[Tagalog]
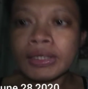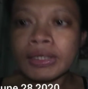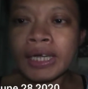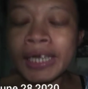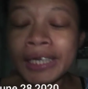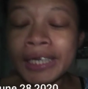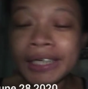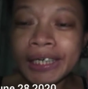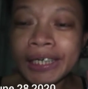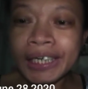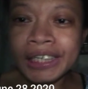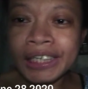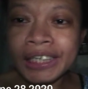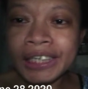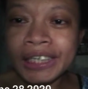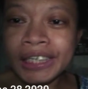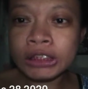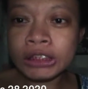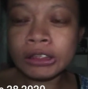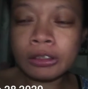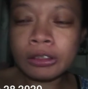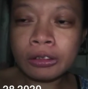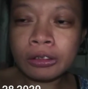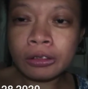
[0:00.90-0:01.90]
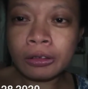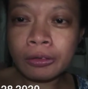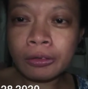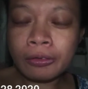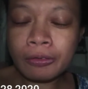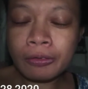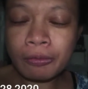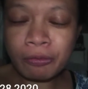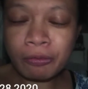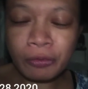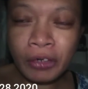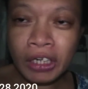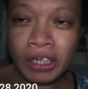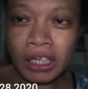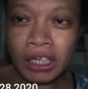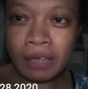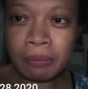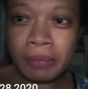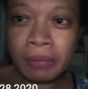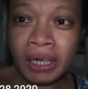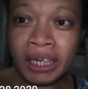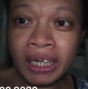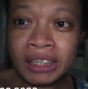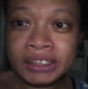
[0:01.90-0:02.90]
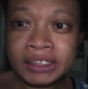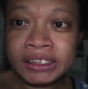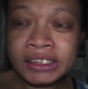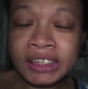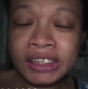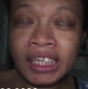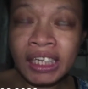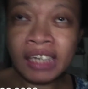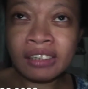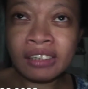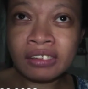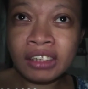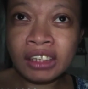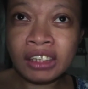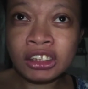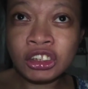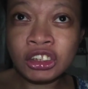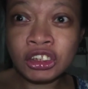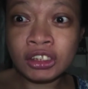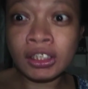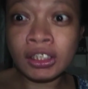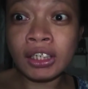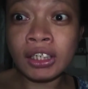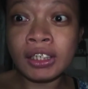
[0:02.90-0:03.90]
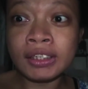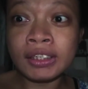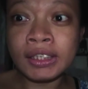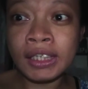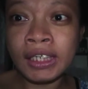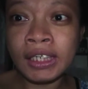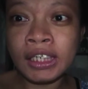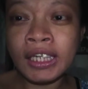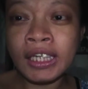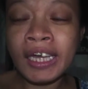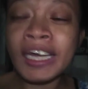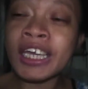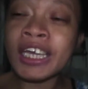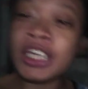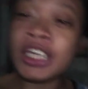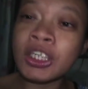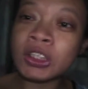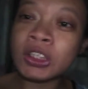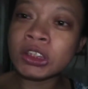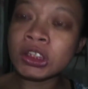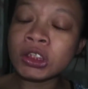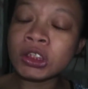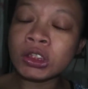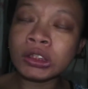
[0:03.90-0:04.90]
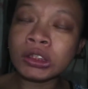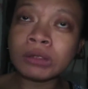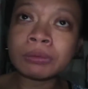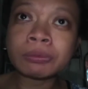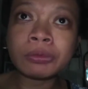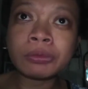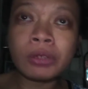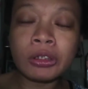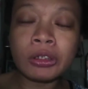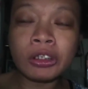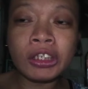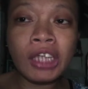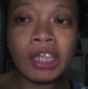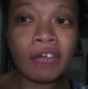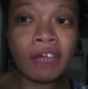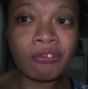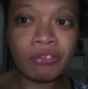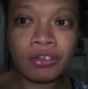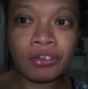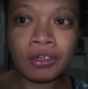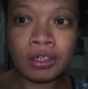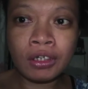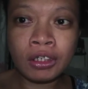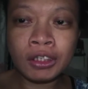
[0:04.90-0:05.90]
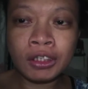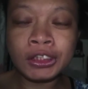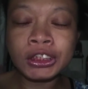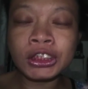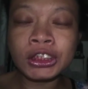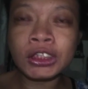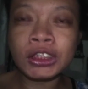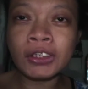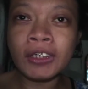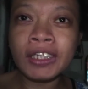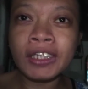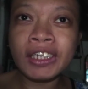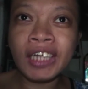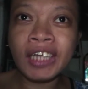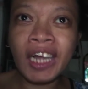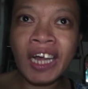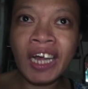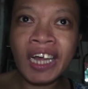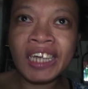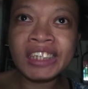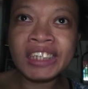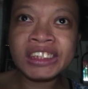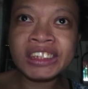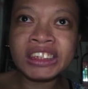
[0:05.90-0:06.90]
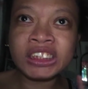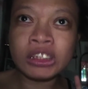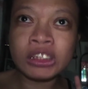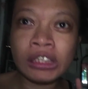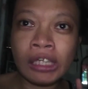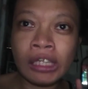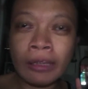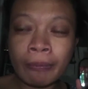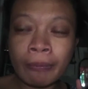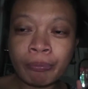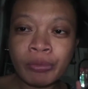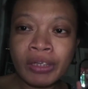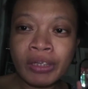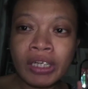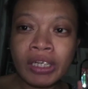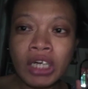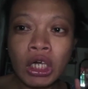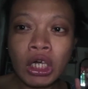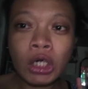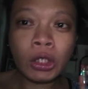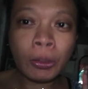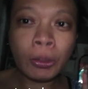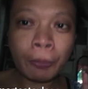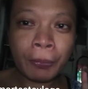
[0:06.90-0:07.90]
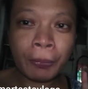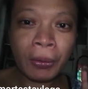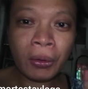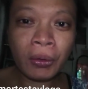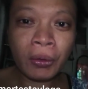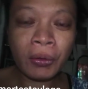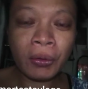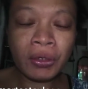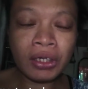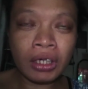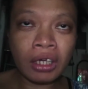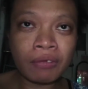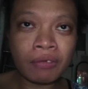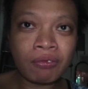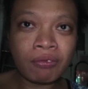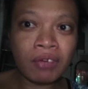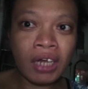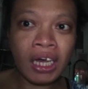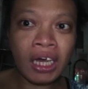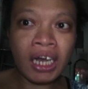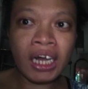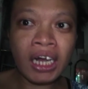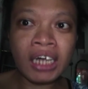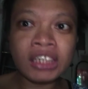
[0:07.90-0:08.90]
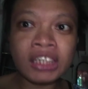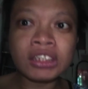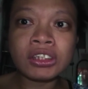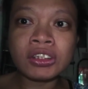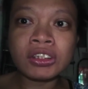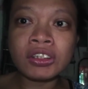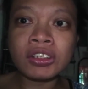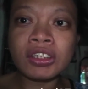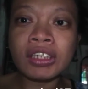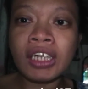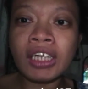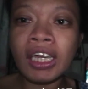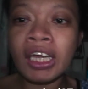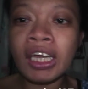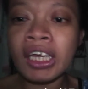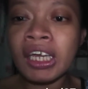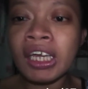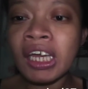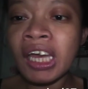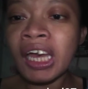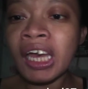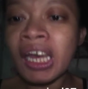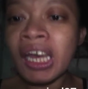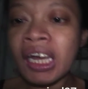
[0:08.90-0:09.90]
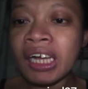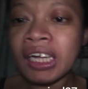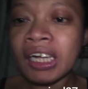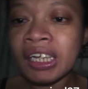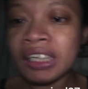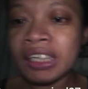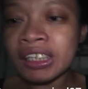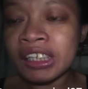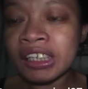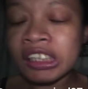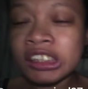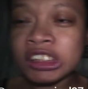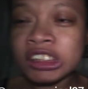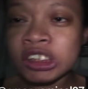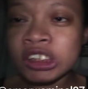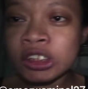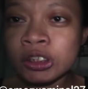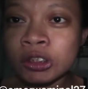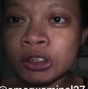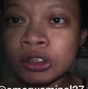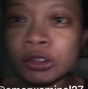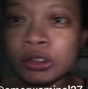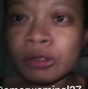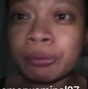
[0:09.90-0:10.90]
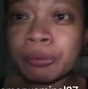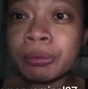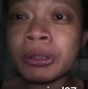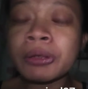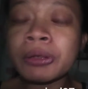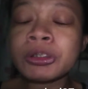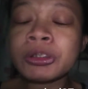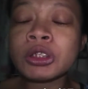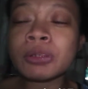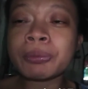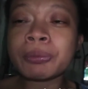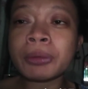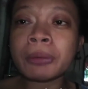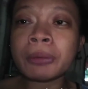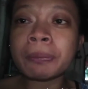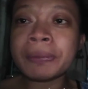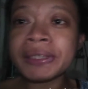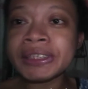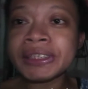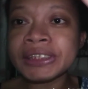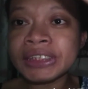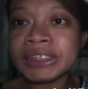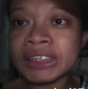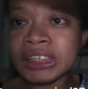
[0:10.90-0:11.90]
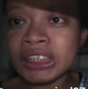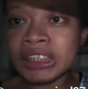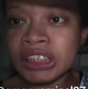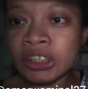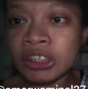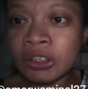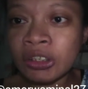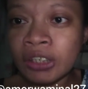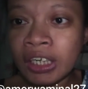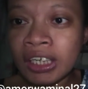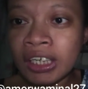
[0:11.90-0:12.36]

Hi guys! Welcome back sa ating channel. Hi YouTube! Good afternoon. Sorry guys. Like, karoon vlog today. And then, so super super busy yung